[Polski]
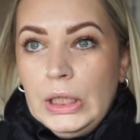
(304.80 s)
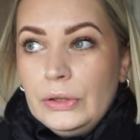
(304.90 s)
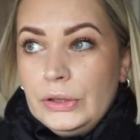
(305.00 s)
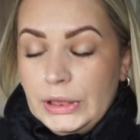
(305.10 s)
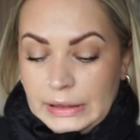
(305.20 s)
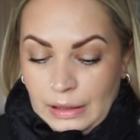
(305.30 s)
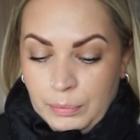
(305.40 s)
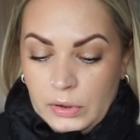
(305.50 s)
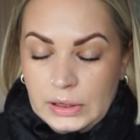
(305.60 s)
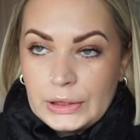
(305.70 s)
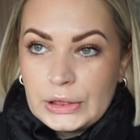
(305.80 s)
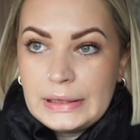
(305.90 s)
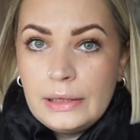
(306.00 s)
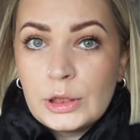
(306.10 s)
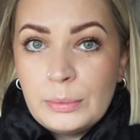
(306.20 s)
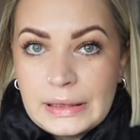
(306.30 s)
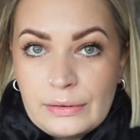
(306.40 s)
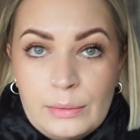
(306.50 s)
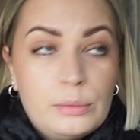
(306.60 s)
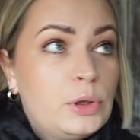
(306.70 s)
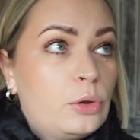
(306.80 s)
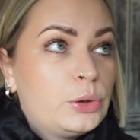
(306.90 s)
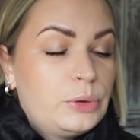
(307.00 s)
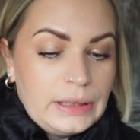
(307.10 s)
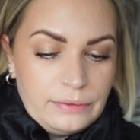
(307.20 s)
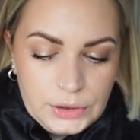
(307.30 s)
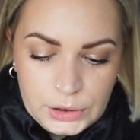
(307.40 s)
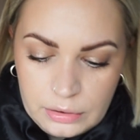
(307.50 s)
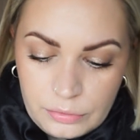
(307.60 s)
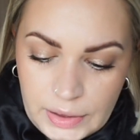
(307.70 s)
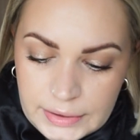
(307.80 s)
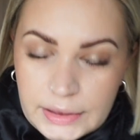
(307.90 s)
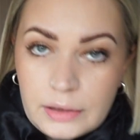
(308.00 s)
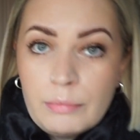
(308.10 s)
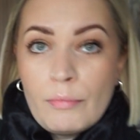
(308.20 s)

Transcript: No i dzisiaj jest taka pogoda, że zając mnie za chwilę mi oczu zabić, więc